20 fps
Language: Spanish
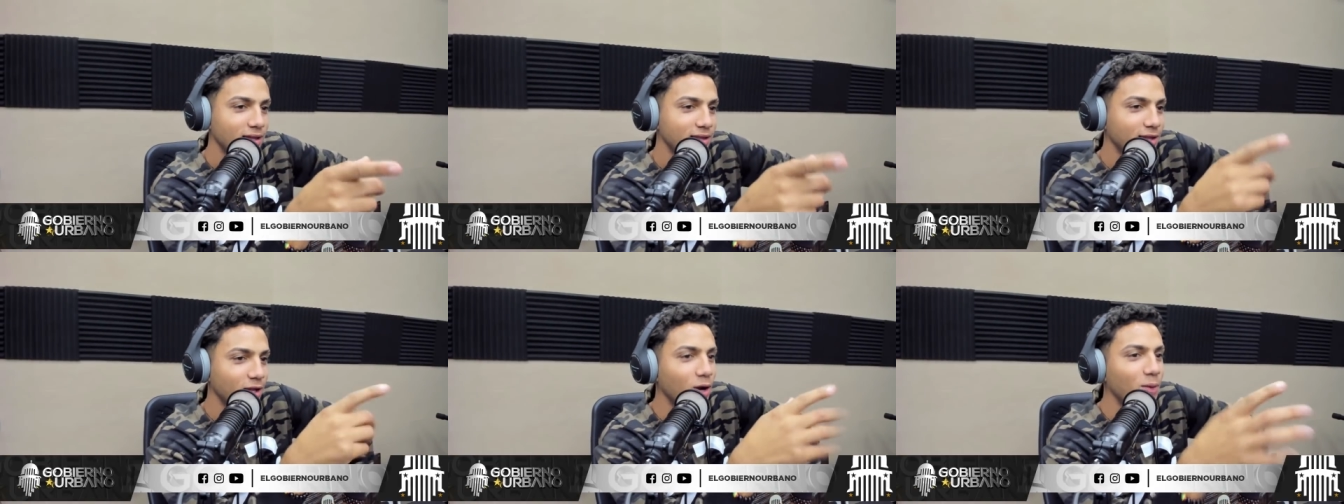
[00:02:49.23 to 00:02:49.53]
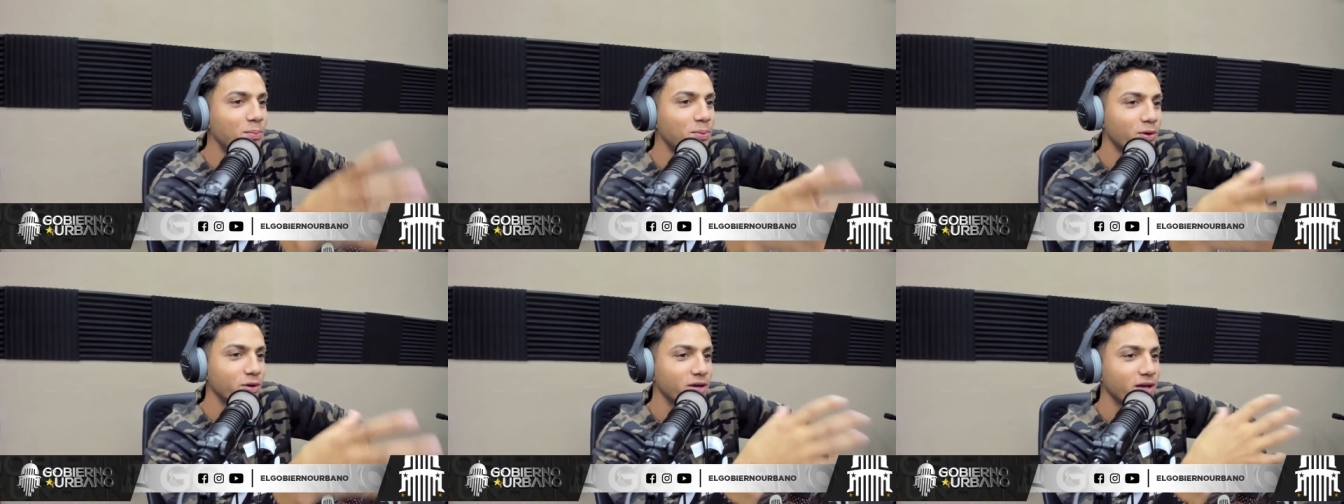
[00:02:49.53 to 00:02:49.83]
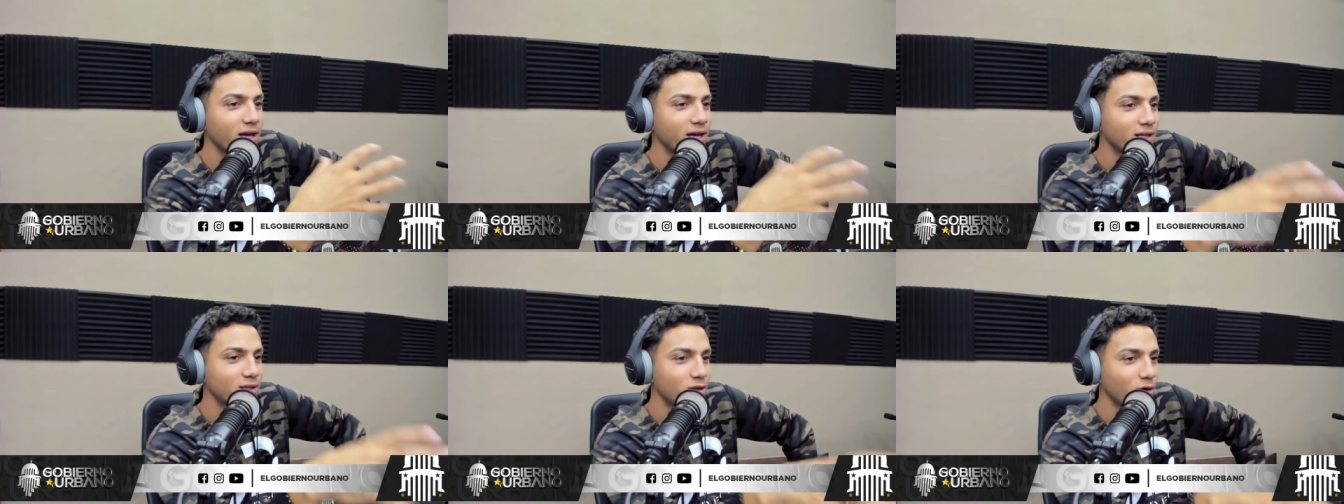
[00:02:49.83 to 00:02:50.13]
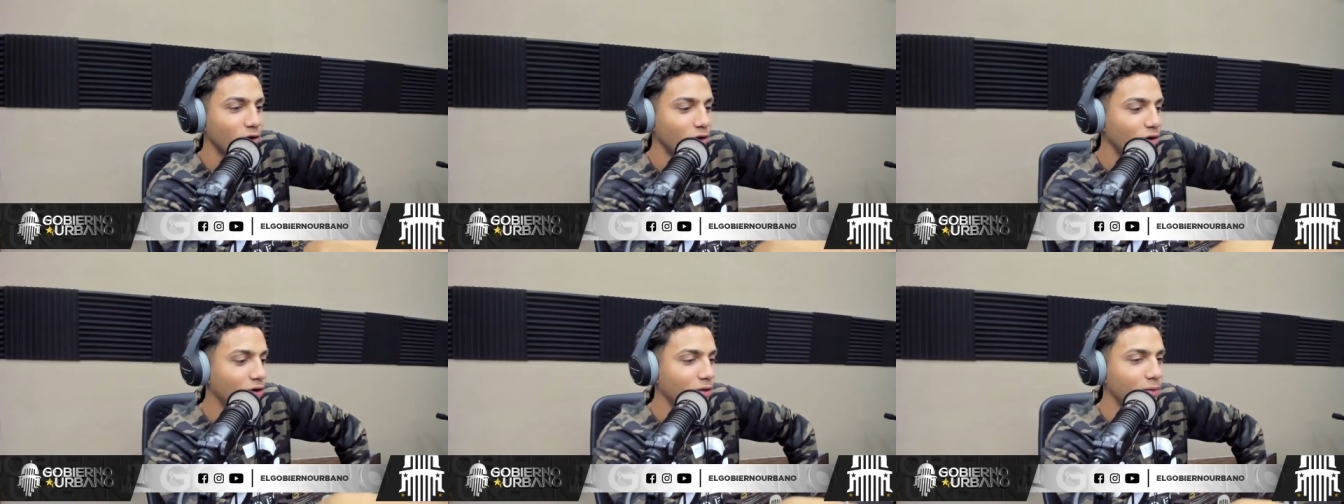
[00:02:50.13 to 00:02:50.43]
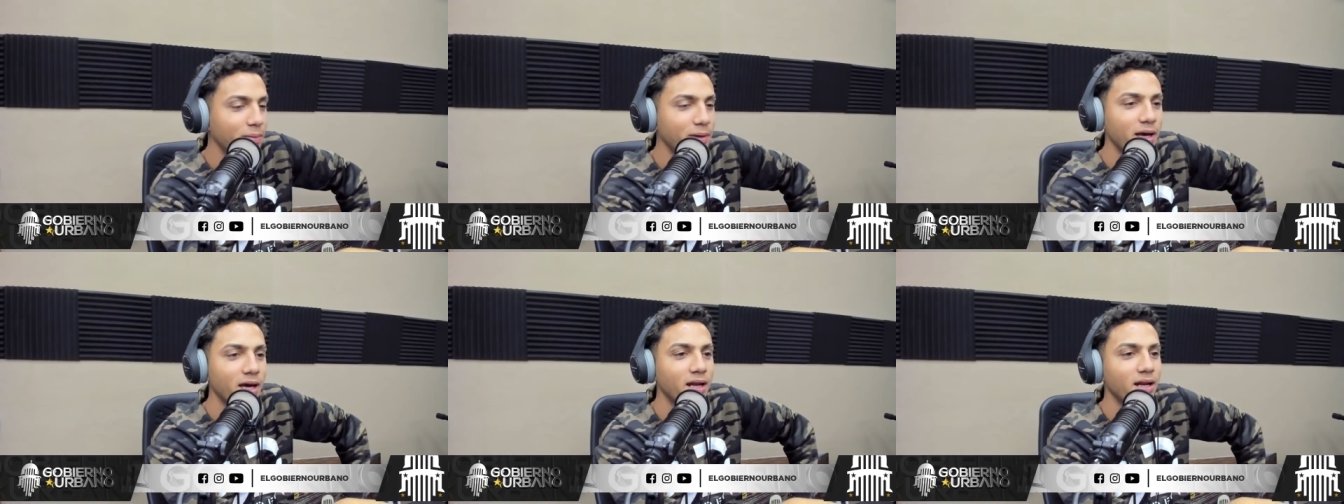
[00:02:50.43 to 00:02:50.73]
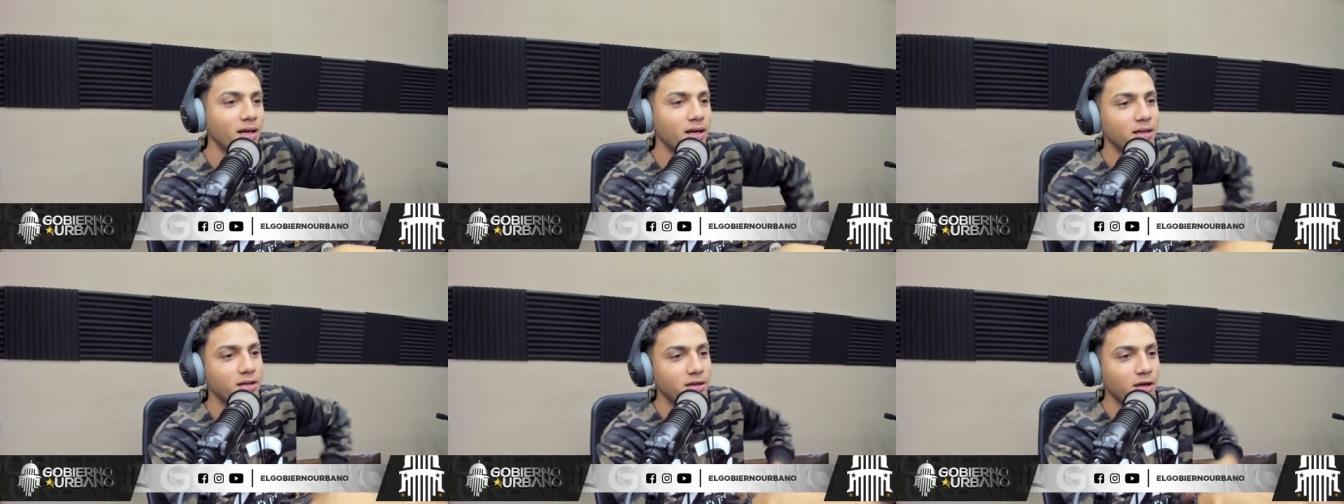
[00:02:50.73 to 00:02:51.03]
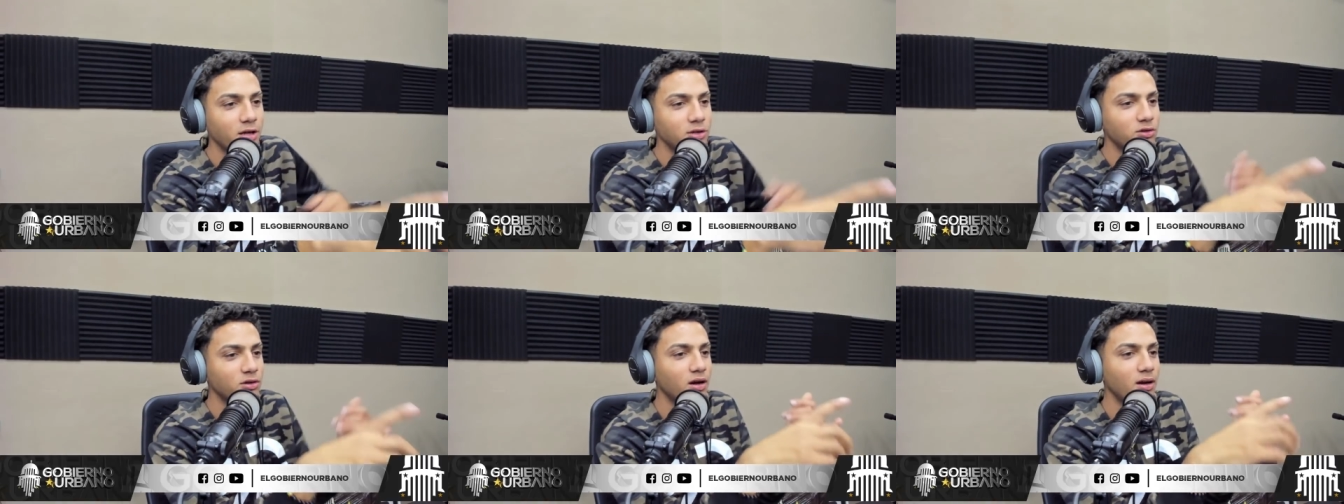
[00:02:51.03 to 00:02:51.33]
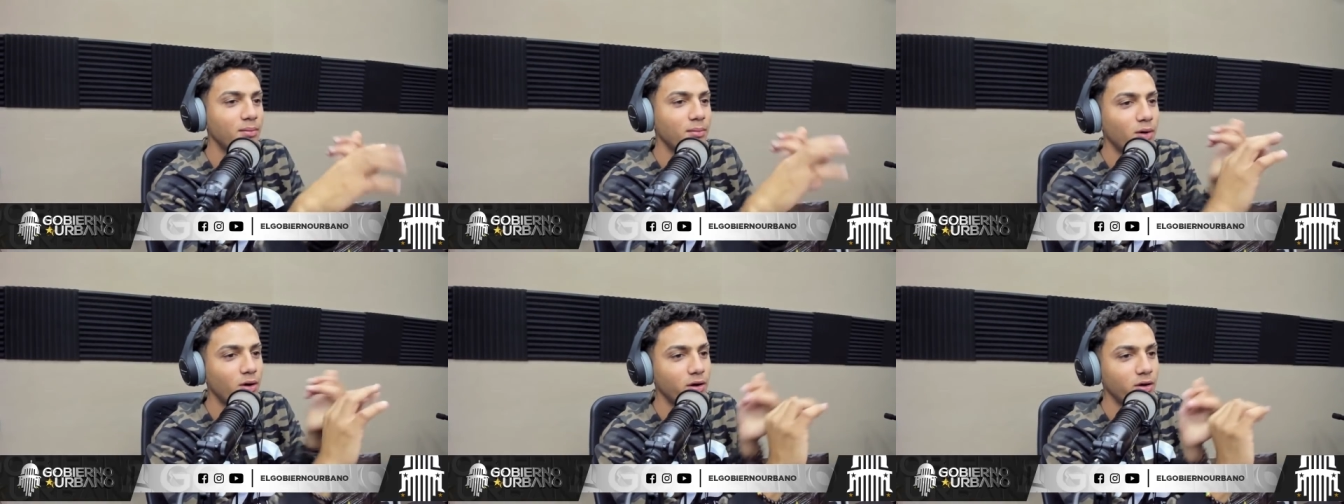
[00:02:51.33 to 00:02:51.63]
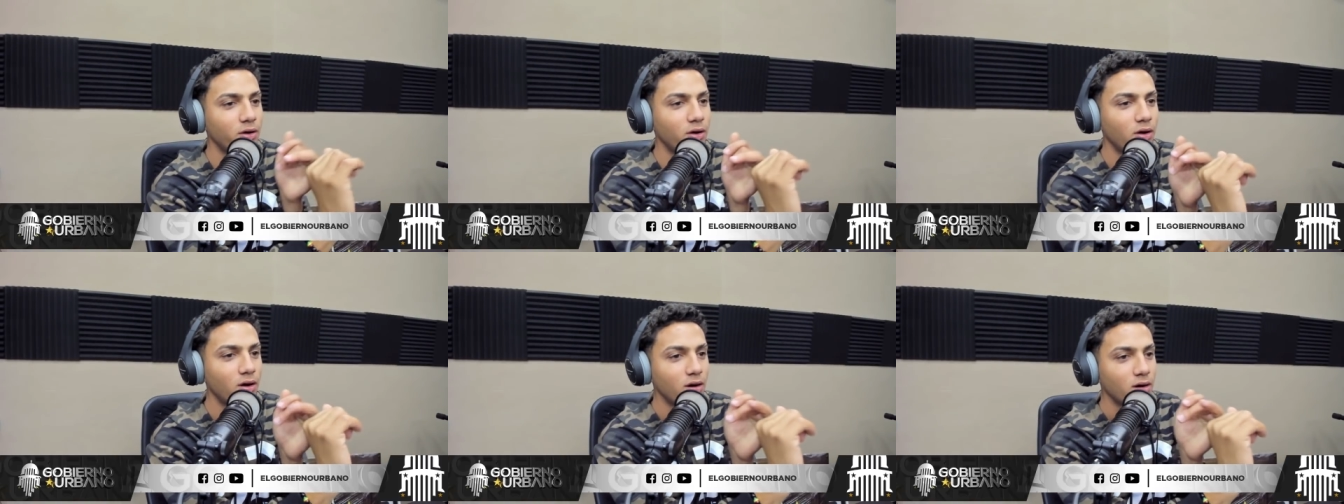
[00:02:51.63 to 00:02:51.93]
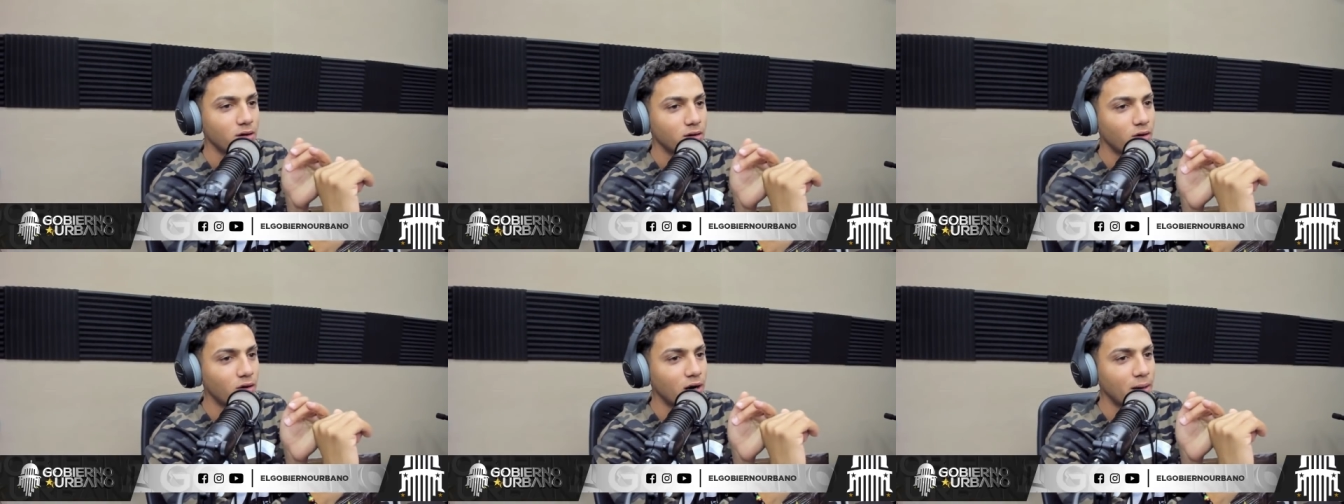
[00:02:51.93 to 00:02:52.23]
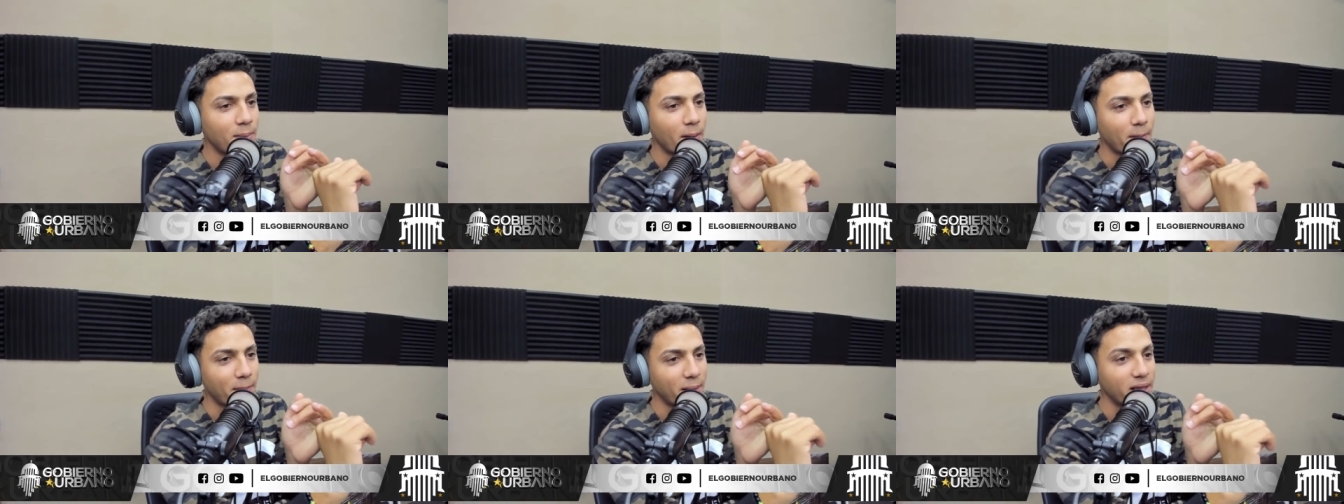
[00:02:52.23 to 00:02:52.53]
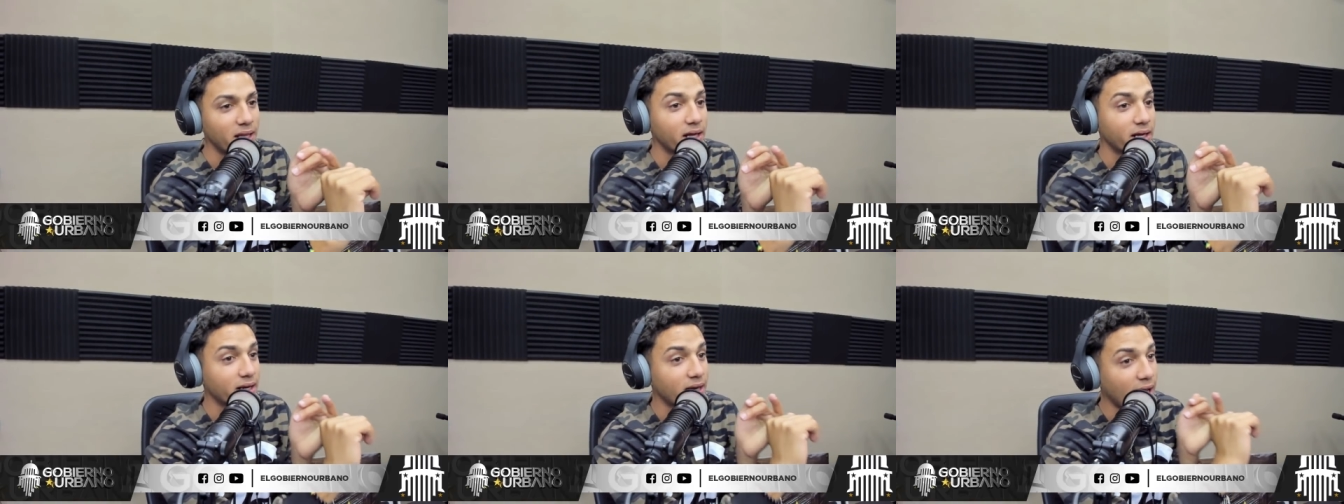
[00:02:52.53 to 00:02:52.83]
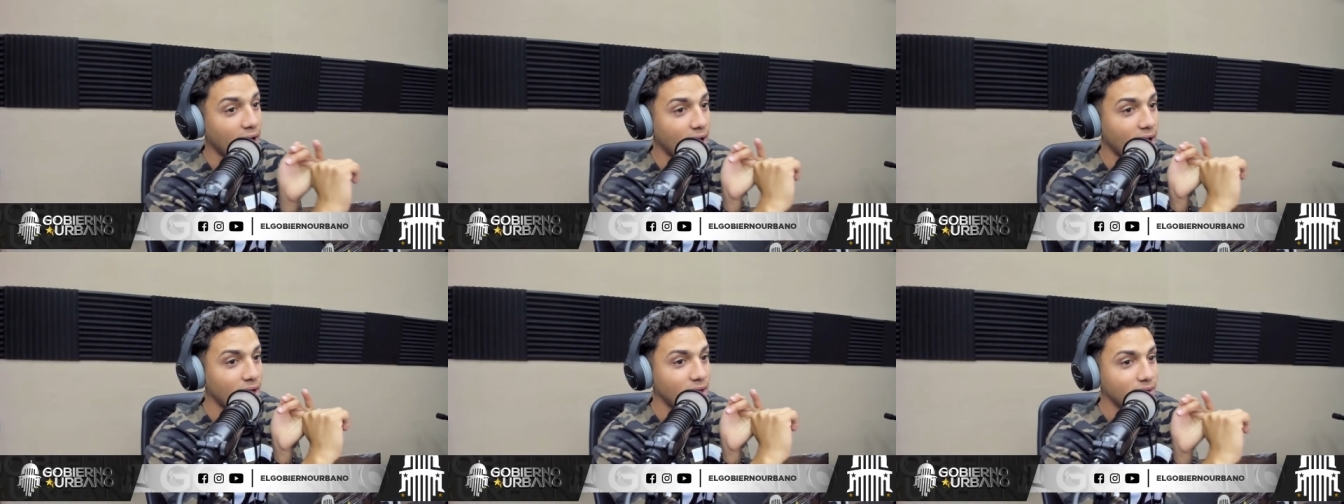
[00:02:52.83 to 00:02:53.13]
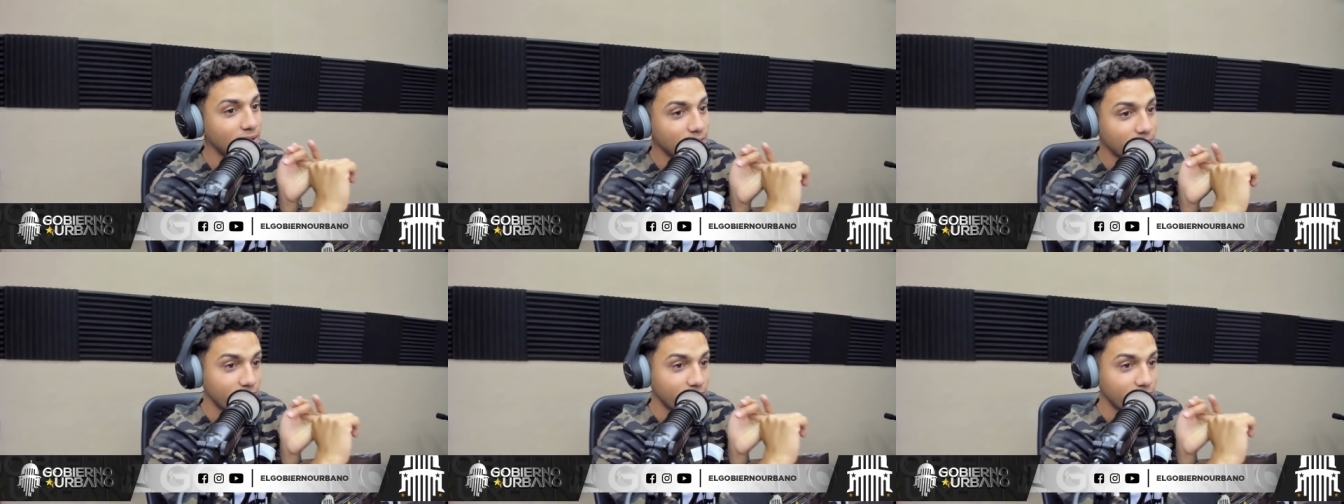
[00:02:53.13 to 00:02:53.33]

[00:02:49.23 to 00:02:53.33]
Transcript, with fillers: De los proyectos, viene Jason el Mono con el papá de Ra,